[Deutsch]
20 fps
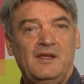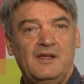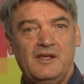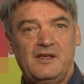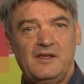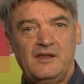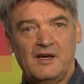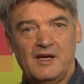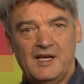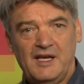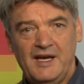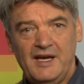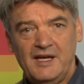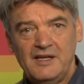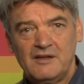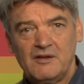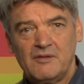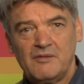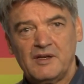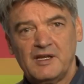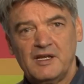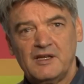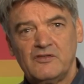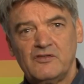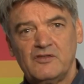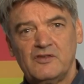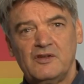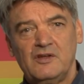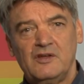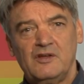Ich erkläre Ihnen aber
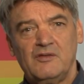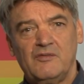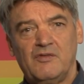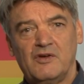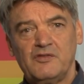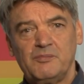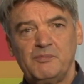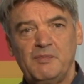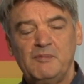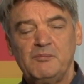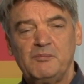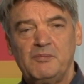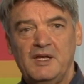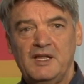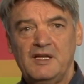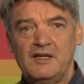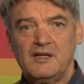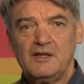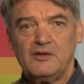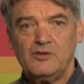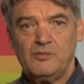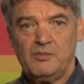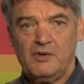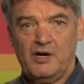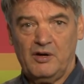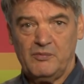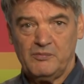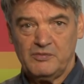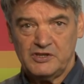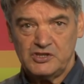jetzt, was beim Pendeln
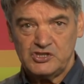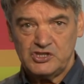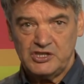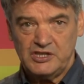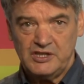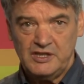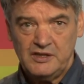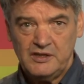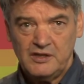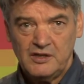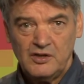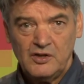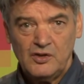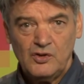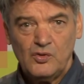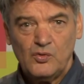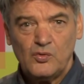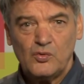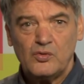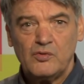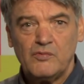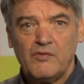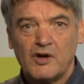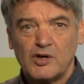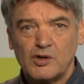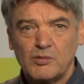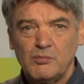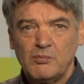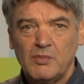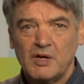überhaupt geschieht und
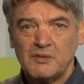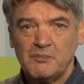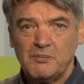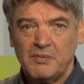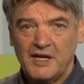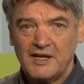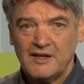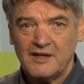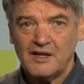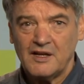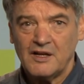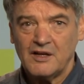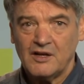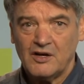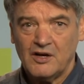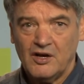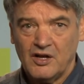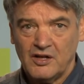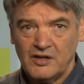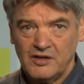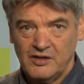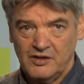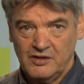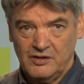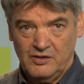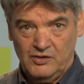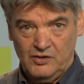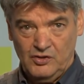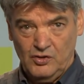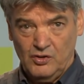warum man pendeln kann
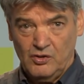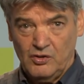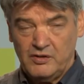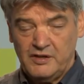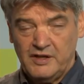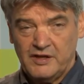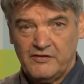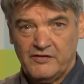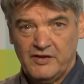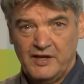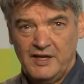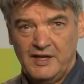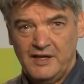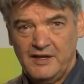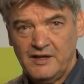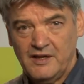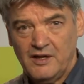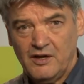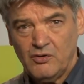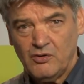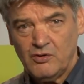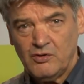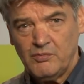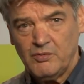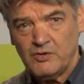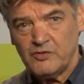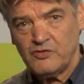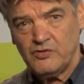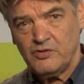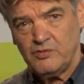und erzähle ihnen auch
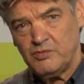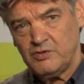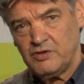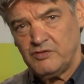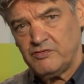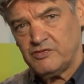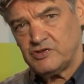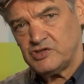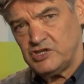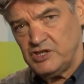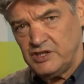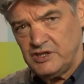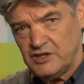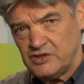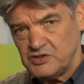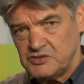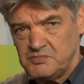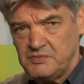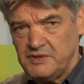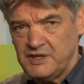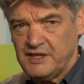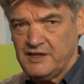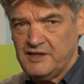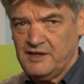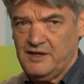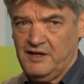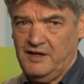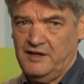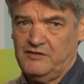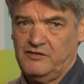was über die verschiedenen
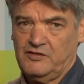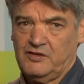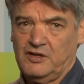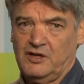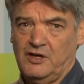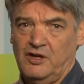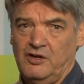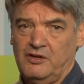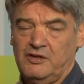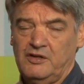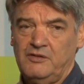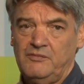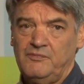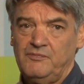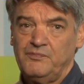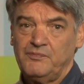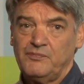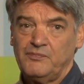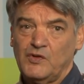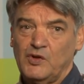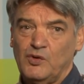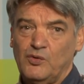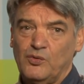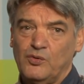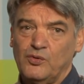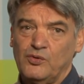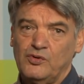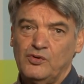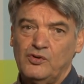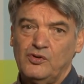Schwierigkeitsgrade
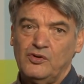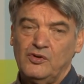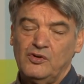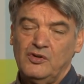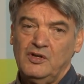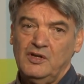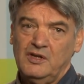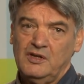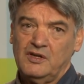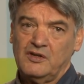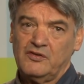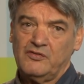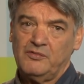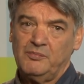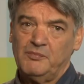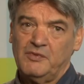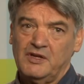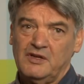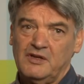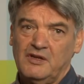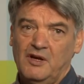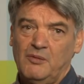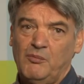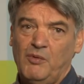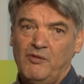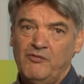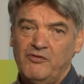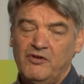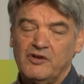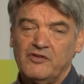und dass man am
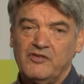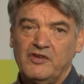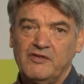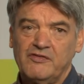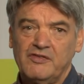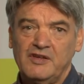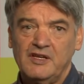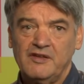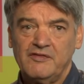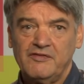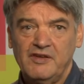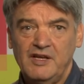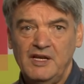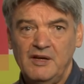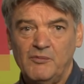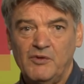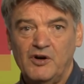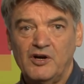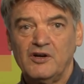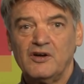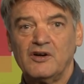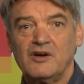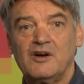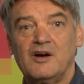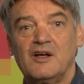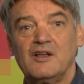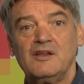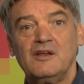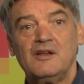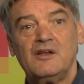Anfang sehr viele Fehler machen
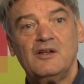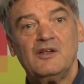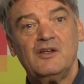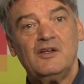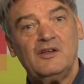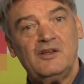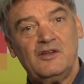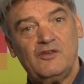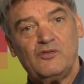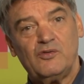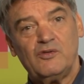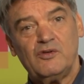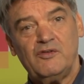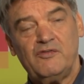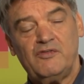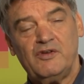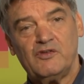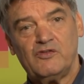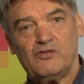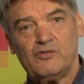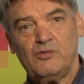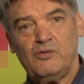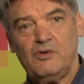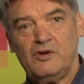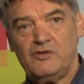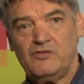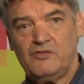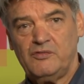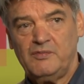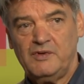kann. Ist ungefähr so,
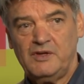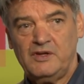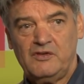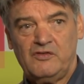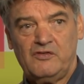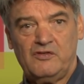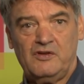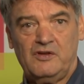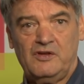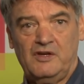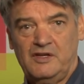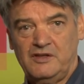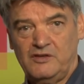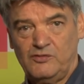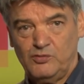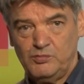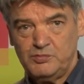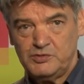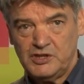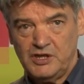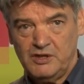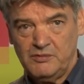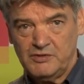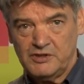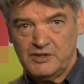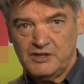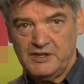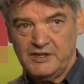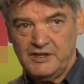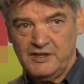als wenn Sie einen
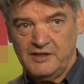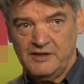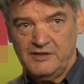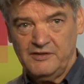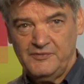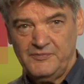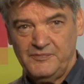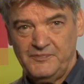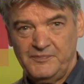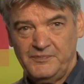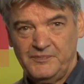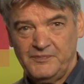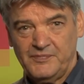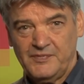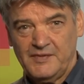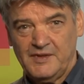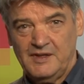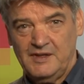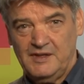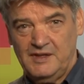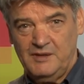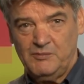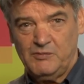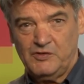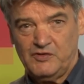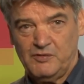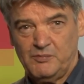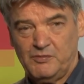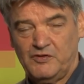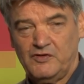Hubschrauber kriegen, nehmen
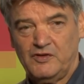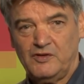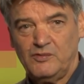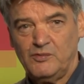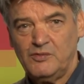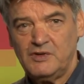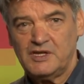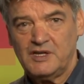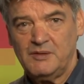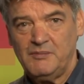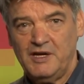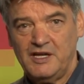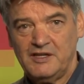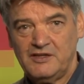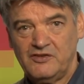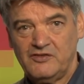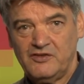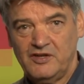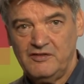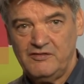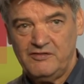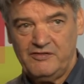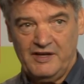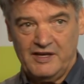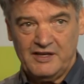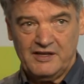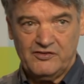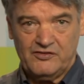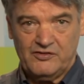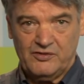Sie ein bisschen undramatisch, einen
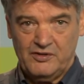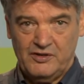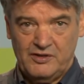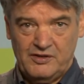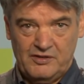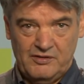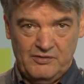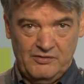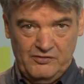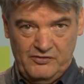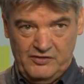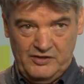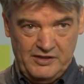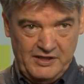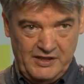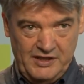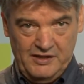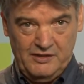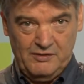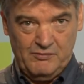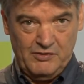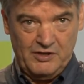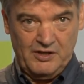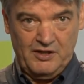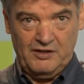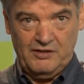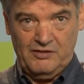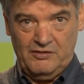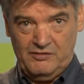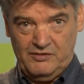ferngesteuerter und Sie drehen
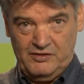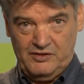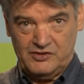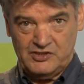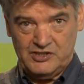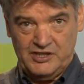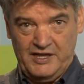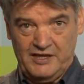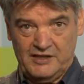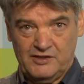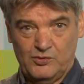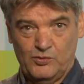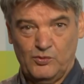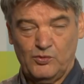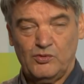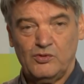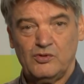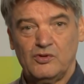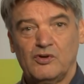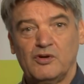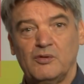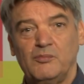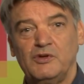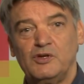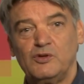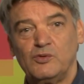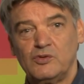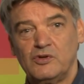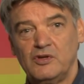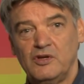umeinander und der steigt hoch und nach einer
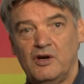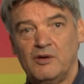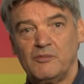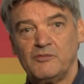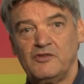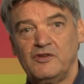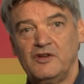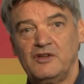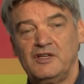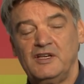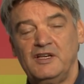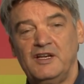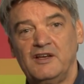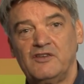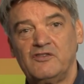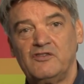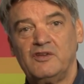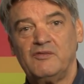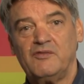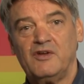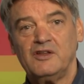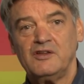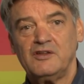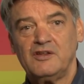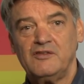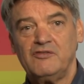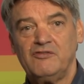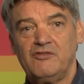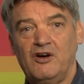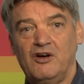Minute haben Sie ihn an die nächste Wand
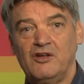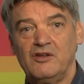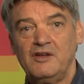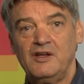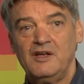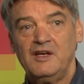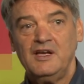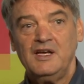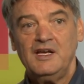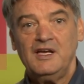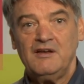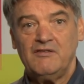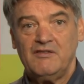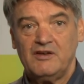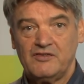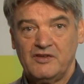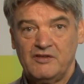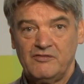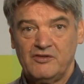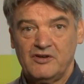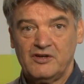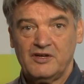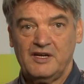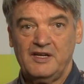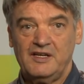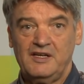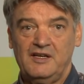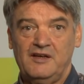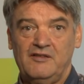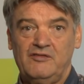gefahren, weil Sie einfach
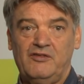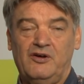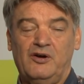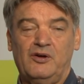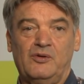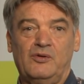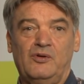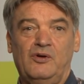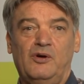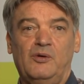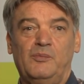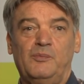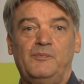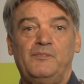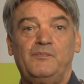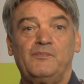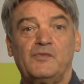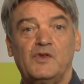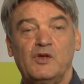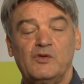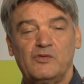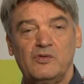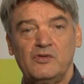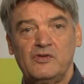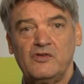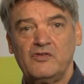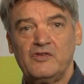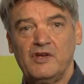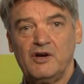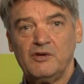keine Erfahrung haben. So
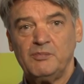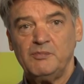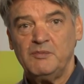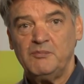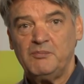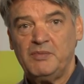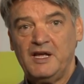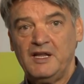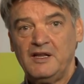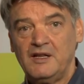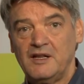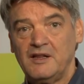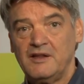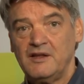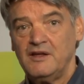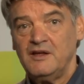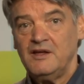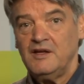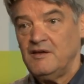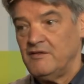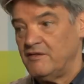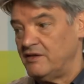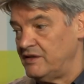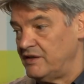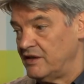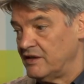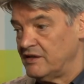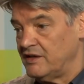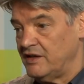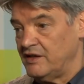ist es auch mit dem Pendeln. Wenn
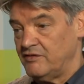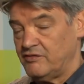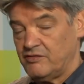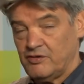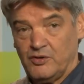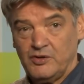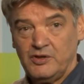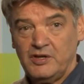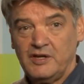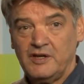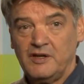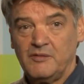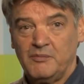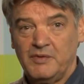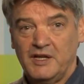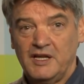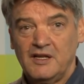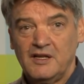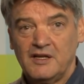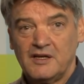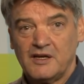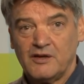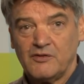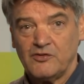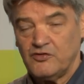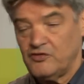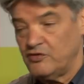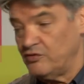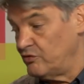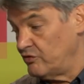irgendeine Freundin ein Pendel
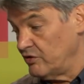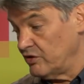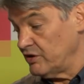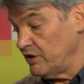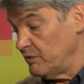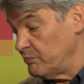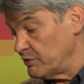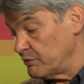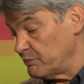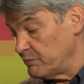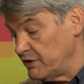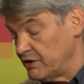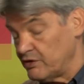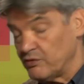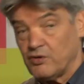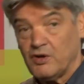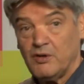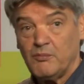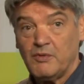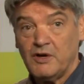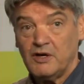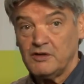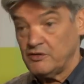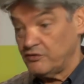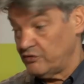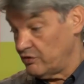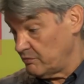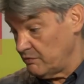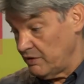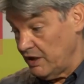rauszieht und sagt, ja, probier doch einmal,
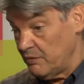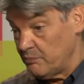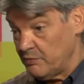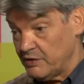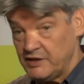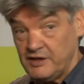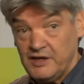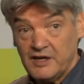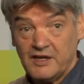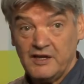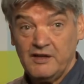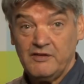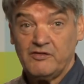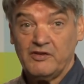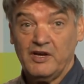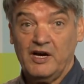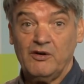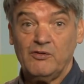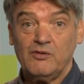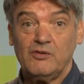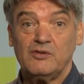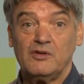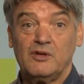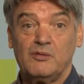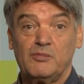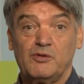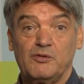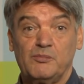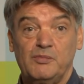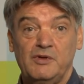und sagt, na, ah, bei dir geht es auch, und
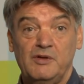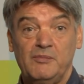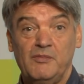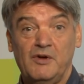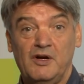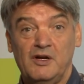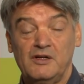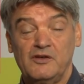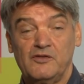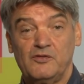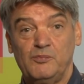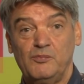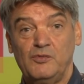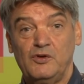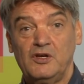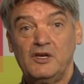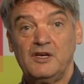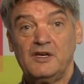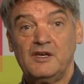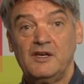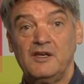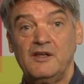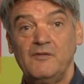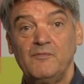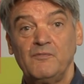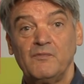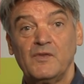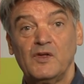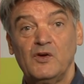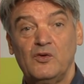dann probiert man alles Mögliche
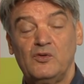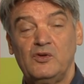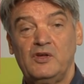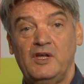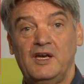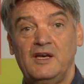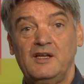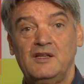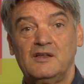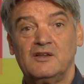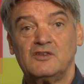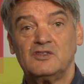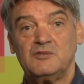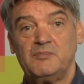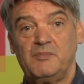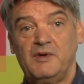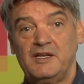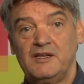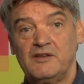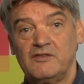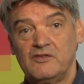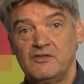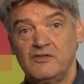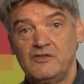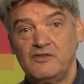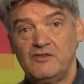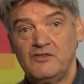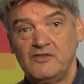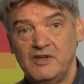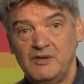und hängt dann
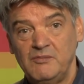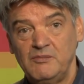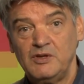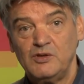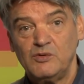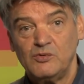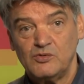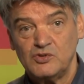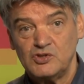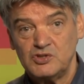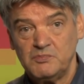spätestens zehn Minuten